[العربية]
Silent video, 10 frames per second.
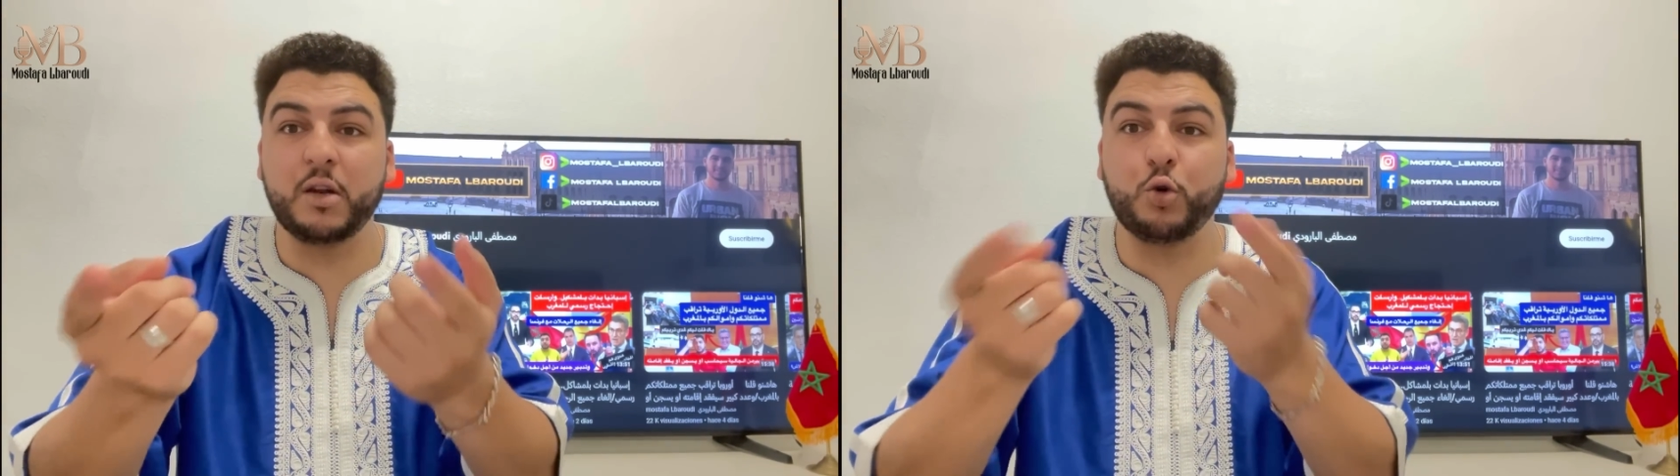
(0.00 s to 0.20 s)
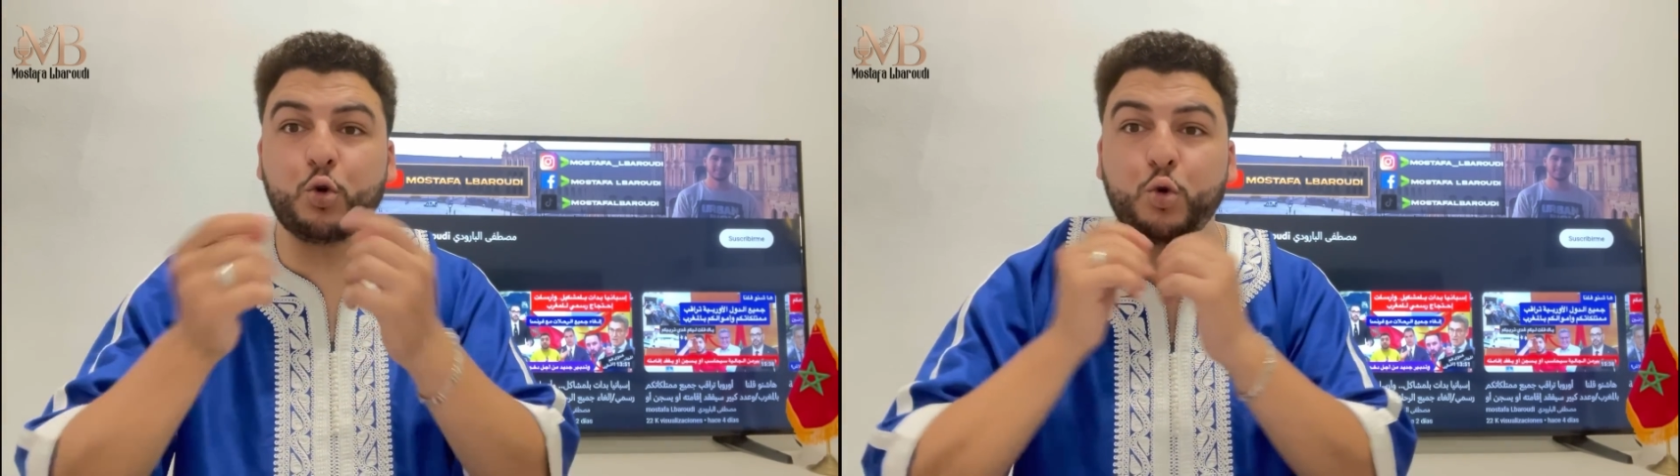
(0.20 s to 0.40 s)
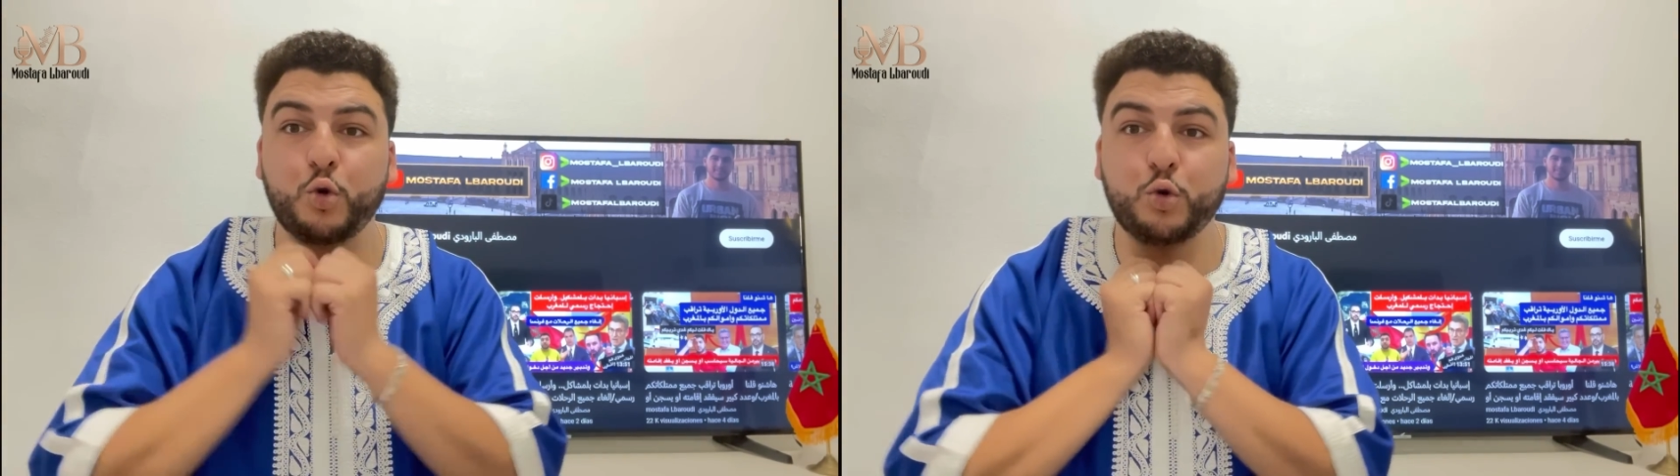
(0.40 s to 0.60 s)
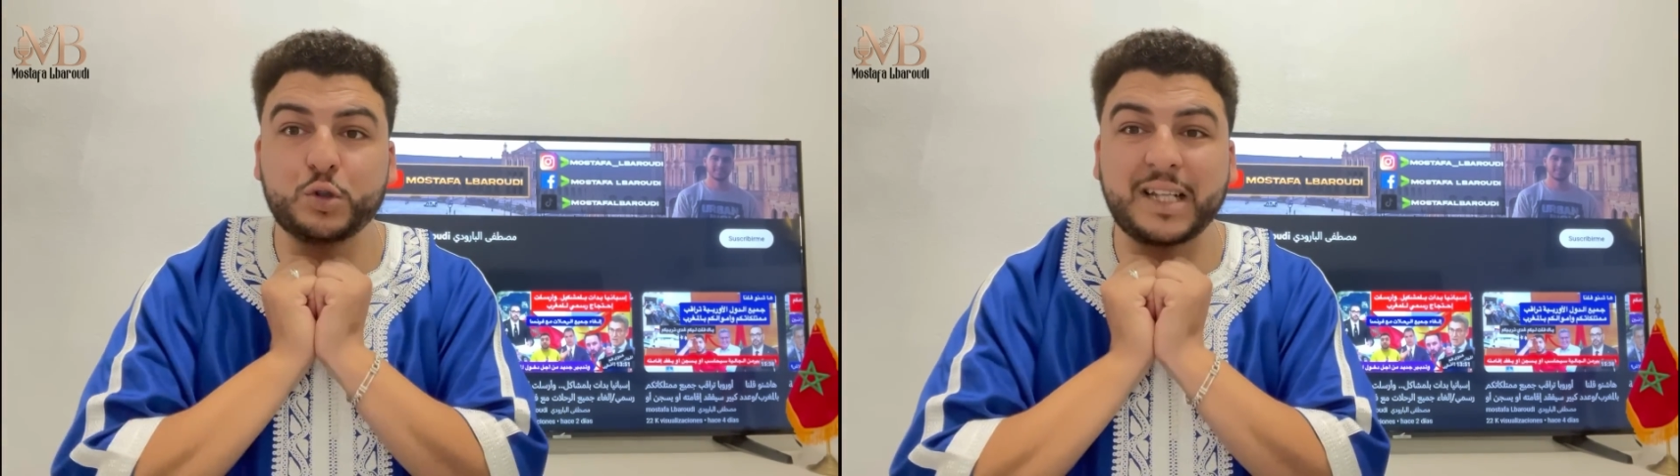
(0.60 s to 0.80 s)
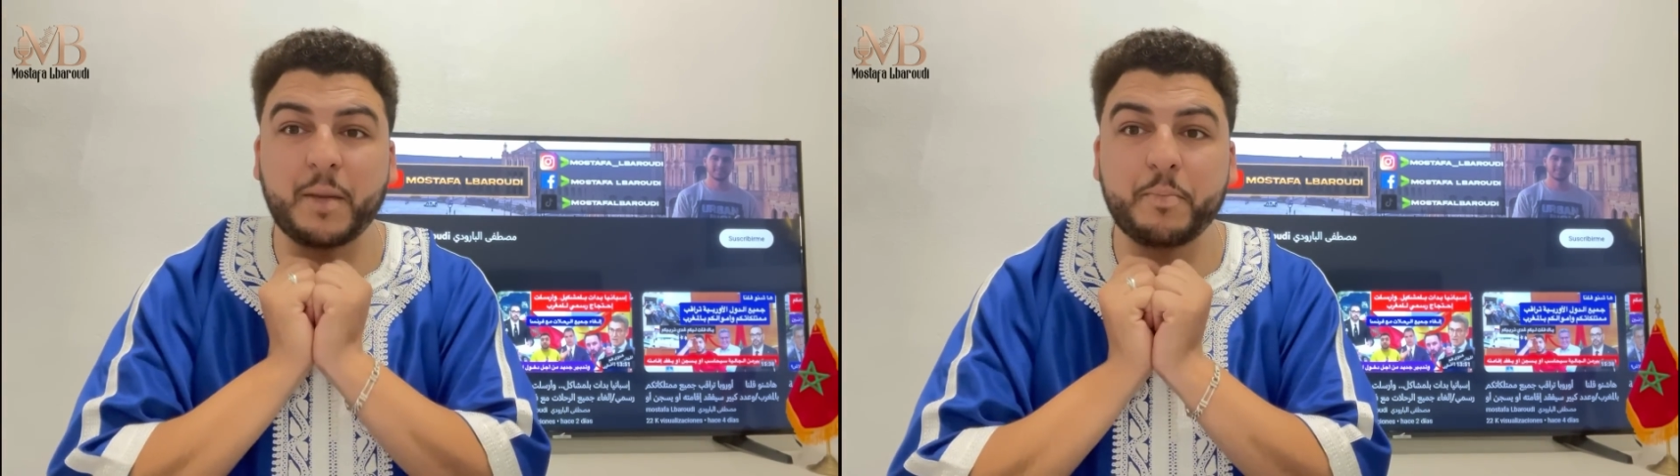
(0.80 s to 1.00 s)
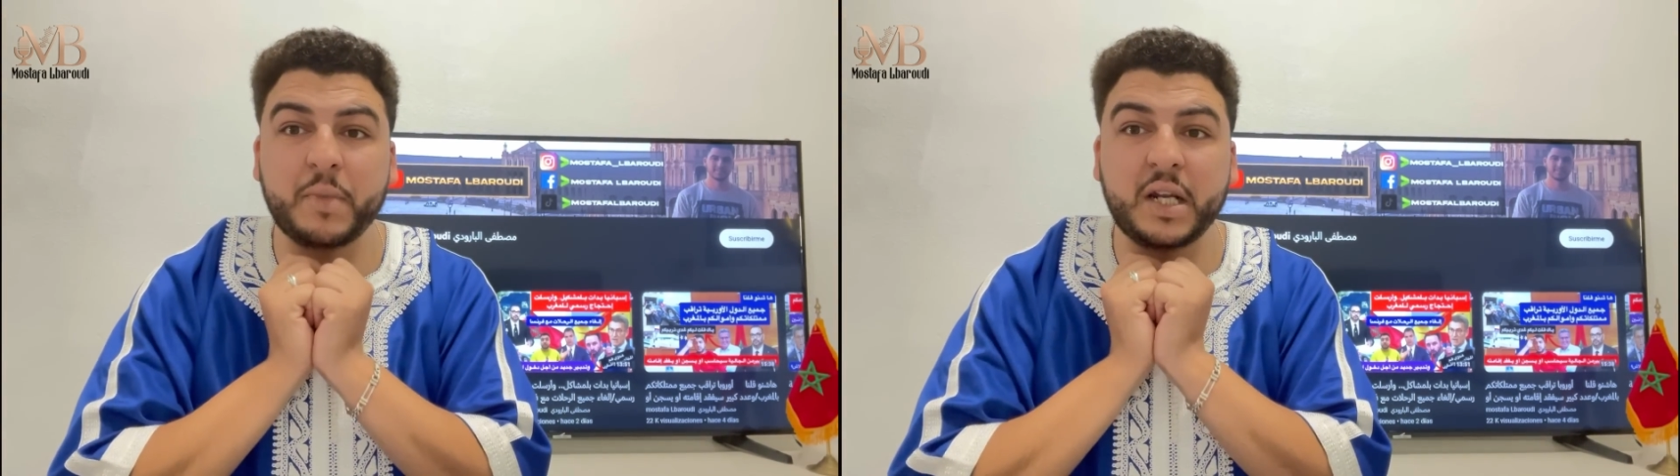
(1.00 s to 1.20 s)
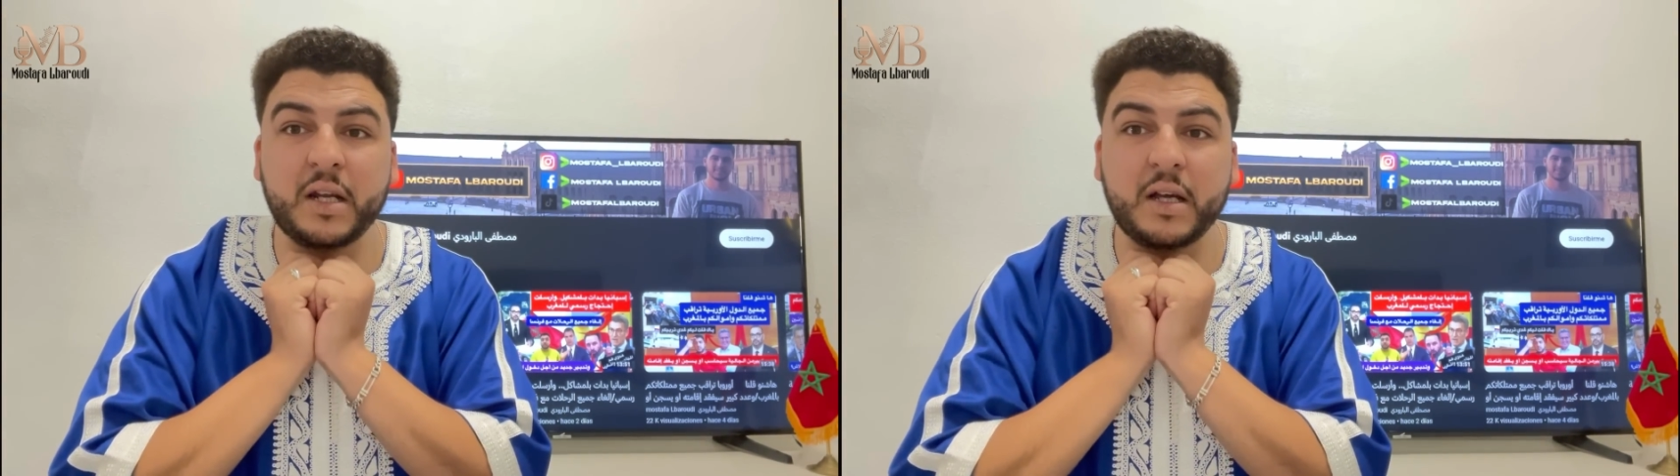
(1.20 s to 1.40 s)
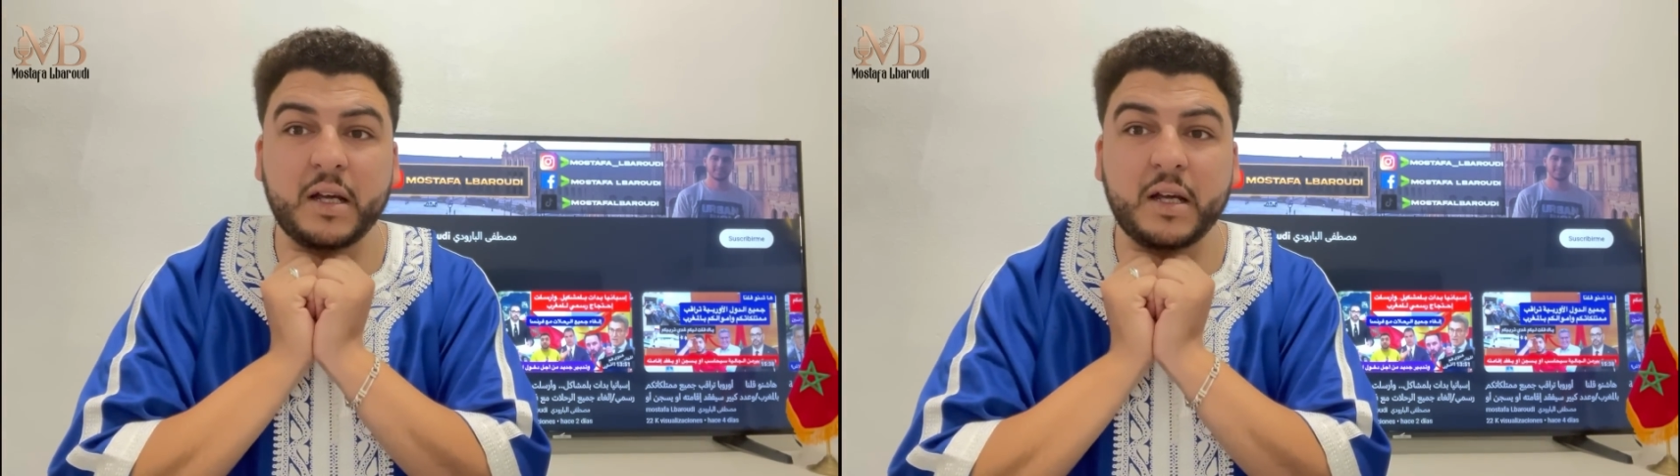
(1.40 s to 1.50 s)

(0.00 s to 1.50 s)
وطلب من